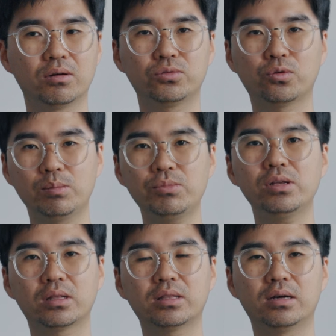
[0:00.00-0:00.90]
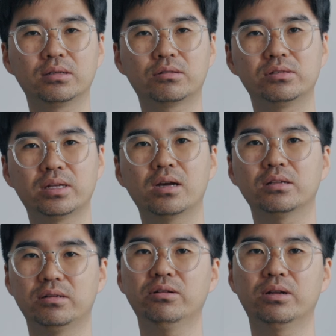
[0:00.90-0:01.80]
어, 좀 힘들겠다 하는 그런
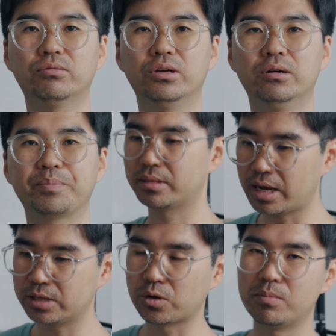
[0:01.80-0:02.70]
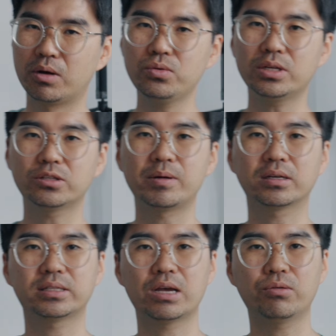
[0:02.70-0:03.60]
생각이 들더라고요 내가 정말
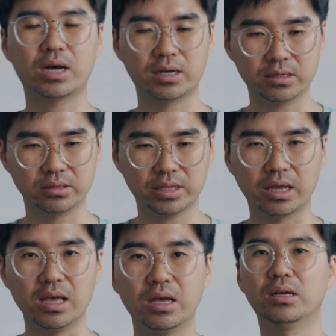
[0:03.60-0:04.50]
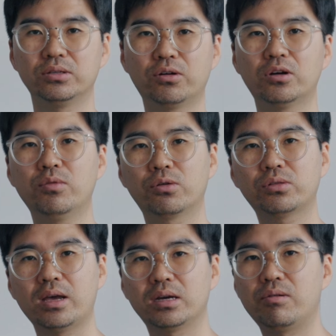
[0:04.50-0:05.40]
혼자서밖에 사용을 안 하는데 여러모로
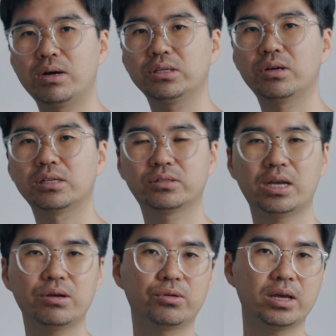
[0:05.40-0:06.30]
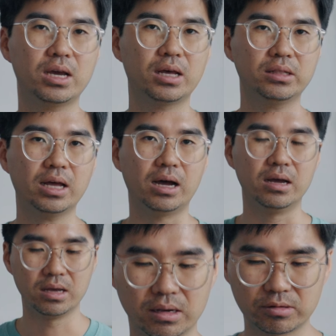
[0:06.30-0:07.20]
다양한 환경에서 사용을 해야 한다
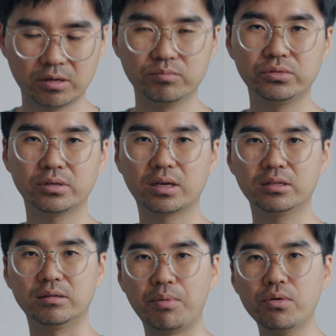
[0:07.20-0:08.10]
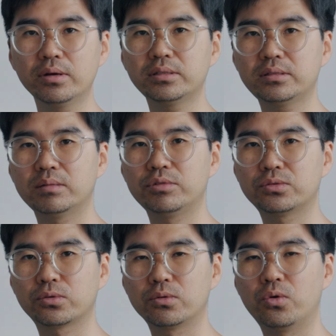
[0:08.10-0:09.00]
그런 분들께는 포커스 때문에
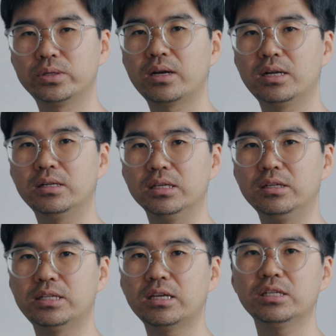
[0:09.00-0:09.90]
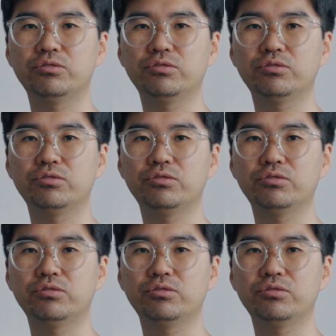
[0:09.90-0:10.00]
조금 고생할 일이 생길